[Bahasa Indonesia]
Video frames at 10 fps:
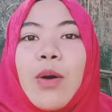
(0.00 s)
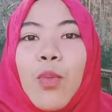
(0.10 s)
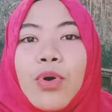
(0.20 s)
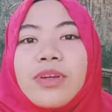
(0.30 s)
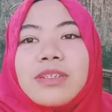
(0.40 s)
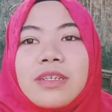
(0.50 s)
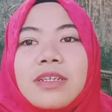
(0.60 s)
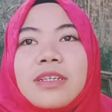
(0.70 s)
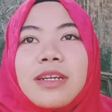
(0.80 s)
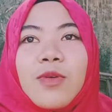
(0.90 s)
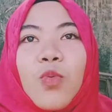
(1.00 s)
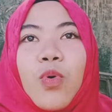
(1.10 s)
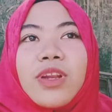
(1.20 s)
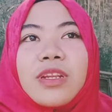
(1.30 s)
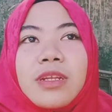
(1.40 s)
Wonder
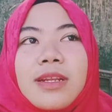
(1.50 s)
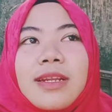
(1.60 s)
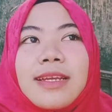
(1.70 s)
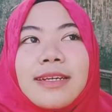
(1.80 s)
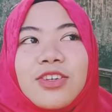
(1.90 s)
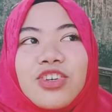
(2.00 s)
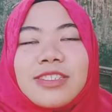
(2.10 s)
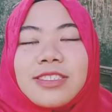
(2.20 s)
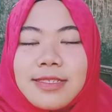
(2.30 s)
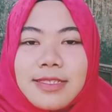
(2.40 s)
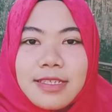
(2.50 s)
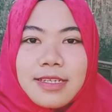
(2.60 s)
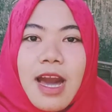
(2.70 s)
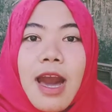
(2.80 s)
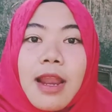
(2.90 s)
Wonder Girls
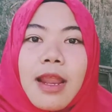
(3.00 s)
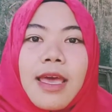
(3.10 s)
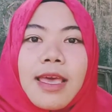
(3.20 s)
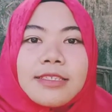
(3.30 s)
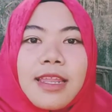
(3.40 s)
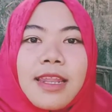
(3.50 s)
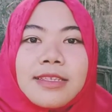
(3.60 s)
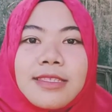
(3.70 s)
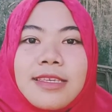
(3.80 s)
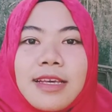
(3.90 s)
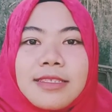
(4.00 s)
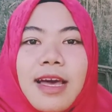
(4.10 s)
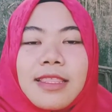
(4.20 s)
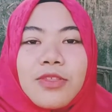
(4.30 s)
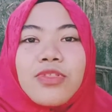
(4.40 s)
ke arah SNSD yang
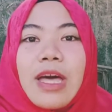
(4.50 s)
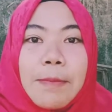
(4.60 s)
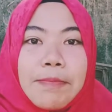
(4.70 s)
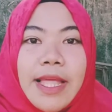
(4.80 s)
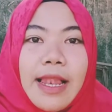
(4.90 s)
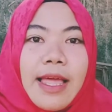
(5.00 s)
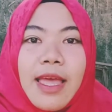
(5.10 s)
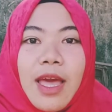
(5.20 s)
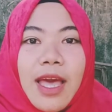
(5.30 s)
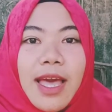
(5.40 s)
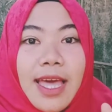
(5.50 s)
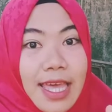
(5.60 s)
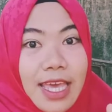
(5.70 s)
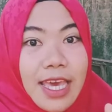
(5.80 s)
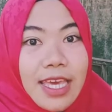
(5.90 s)
saat itu tampil
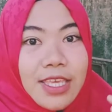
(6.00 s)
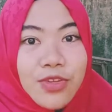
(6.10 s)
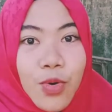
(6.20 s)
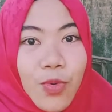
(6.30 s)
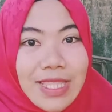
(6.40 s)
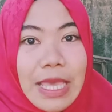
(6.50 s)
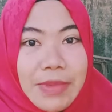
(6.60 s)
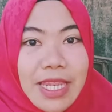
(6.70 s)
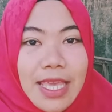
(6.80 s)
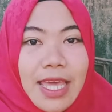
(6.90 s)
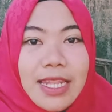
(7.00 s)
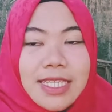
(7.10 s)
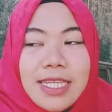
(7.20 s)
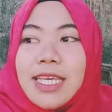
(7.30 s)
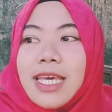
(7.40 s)
eh, you know what I mean kan
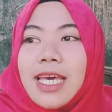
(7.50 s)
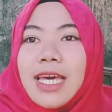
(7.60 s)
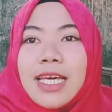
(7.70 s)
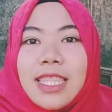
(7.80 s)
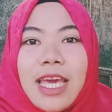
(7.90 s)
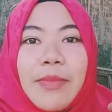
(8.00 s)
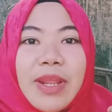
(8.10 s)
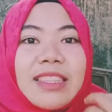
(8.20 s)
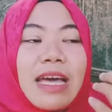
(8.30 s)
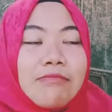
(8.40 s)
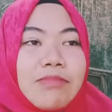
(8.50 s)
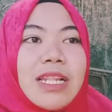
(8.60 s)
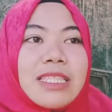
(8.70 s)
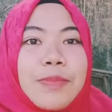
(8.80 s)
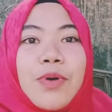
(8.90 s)
jadi ketika mereka
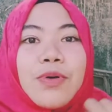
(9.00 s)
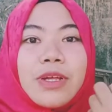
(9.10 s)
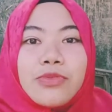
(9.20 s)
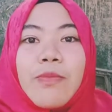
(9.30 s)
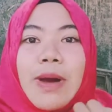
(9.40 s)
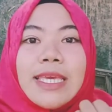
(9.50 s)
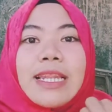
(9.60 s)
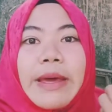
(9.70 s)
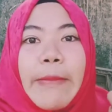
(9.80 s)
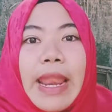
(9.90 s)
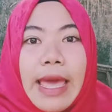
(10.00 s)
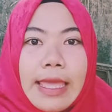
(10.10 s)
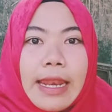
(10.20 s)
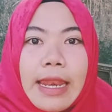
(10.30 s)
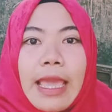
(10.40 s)
tampil tapi orang tuh manggil nama
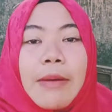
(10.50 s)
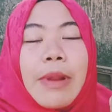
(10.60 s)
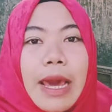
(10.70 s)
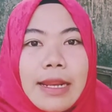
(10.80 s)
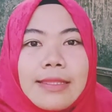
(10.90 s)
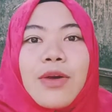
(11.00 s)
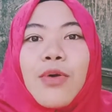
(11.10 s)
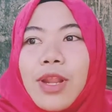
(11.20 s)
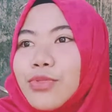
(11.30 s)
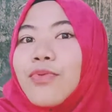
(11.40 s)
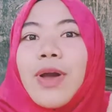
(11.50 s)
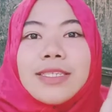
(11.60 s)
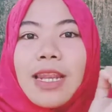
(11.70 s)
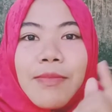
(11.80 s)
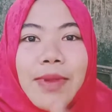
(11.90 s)
lain yang berarti orang tuh nggak
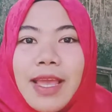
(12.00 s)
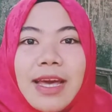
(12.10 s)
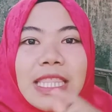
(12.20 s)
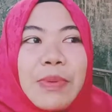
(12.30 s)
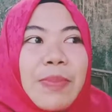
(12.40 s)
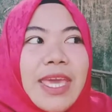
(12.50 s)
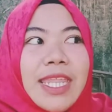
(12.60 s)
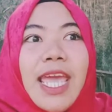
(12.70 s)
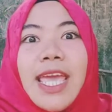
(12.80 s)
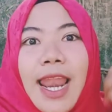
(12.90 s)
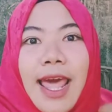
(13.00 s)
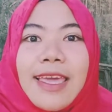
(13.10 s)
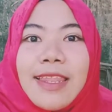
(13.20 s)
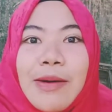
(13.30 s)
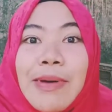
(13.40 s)
seneng mereka tapi pengennya yang
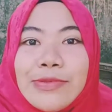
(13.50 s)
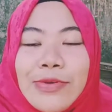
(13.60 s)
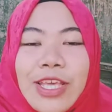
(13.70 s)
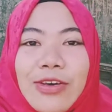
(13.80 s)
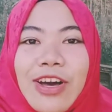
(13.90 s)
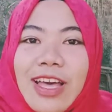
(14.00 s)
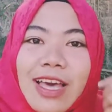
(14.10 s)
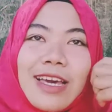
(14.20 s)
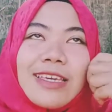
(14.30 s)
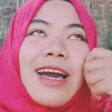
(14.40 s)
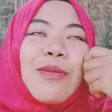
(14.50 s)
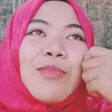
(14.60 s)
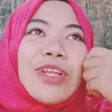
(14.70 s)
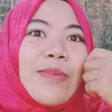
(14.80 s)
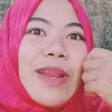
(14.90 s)
lain yang masuk gitu ya
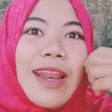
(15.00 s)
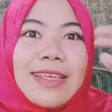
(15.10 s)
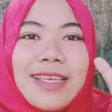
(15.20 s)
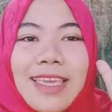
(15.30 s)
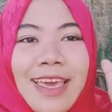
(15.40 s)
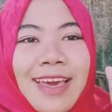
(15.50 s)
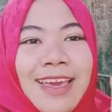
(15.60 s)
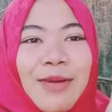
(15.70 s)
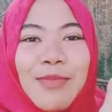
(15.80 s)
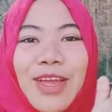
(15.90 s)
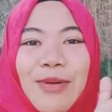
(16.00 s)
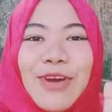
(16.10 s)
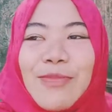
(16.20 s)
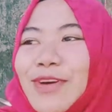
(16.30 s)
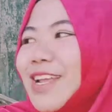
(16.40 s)
ampun gimana rasanya ya ampun ya ampun
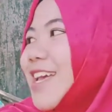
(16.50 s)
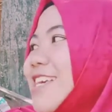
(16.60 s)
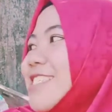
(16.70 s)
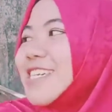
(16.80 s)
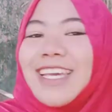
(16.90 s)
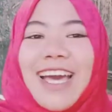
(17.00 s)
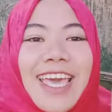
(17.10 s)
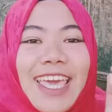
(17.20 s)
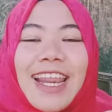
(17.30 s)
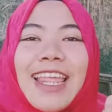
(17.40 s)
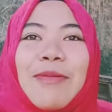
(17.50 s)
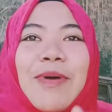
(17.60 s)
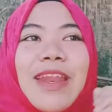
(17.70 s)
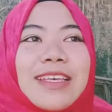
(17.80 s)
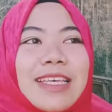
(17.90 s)
ya ampun jadi akhirnya
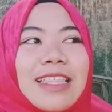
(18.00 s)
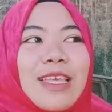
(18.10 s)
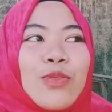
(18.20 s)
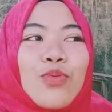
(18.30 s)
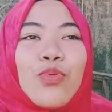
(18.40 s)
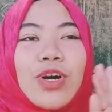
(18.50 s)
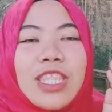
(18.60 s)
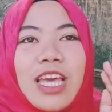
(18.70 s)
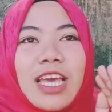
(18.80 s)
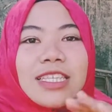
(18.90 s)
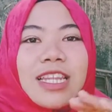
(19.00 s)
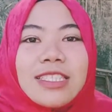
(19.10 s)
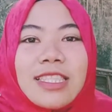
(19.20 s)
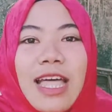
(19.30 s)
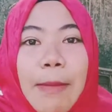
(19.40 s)
pada saat itu ketika SNS
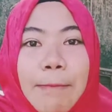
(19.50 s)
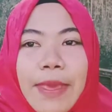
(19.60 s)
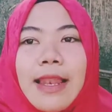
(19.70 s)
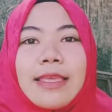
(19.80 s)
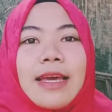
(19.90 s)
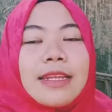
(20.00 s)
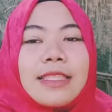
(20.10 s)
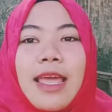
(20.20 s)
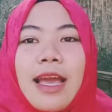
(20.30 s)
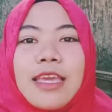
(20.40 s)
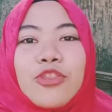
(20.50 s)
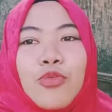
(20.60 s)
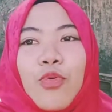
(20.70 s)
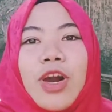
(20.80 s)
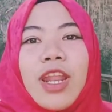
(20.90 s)
ditampil yang diteriakin
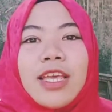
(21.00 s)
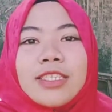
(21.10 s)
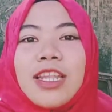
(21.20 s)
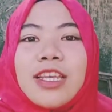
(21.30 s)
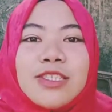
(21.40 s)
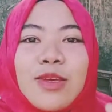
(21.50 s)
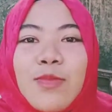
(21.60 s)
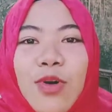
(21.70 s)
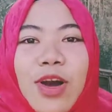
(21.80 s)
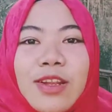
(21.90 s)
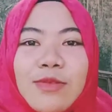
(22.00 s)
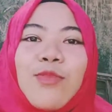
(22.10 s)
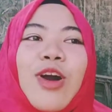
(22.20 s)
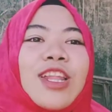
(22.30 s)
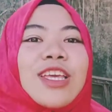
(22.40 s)
tuh bukan SNSD bukan
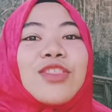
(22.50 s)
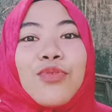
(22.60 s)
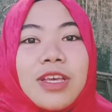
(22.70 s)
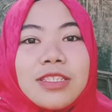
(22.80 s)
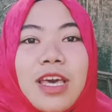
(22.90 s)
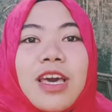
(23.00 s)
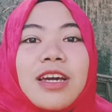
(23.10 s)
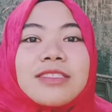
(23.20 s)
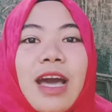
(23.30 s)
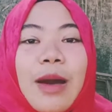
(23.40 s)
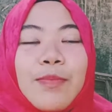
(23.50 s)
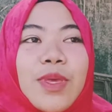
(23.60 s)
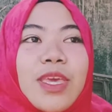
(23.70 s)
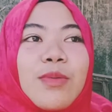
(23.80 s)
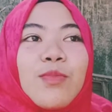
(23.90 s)
bukan gitu guys
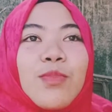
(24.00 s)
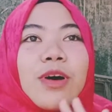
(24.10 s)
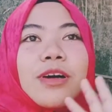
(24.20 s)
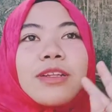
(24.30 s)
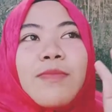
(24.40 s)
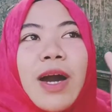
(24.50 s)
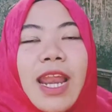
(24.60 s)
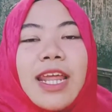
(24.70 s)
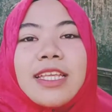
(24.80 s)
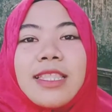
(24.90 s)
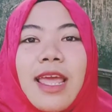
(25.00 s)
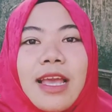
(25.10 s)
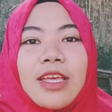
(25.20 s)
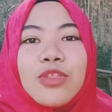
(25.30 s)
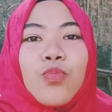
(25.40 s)
tapi malah
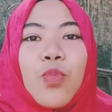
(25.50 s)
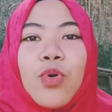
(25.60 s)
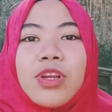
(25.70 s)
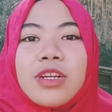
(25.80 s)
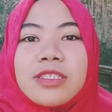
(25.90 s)
diteriakin tuh Girls.